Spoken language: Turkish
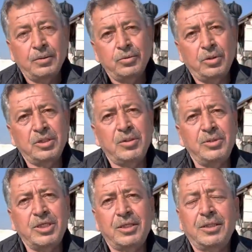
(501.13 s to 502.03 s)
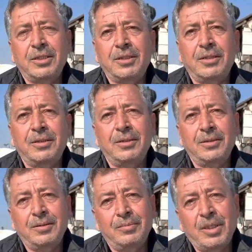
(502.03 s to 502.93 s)
Söyletebilecek kadar
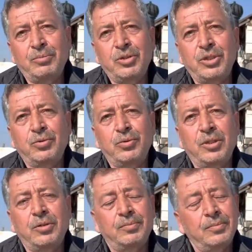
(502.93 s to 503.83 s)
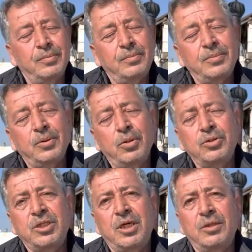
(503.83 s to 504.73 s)
ben bu işe güveniyorum. Öz
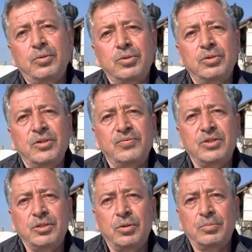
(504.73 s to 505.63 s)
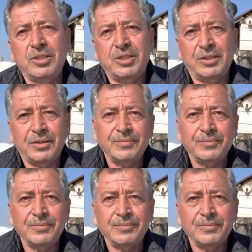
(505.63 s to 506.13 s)
Selanik kuşunda fıstık olmaz derdi.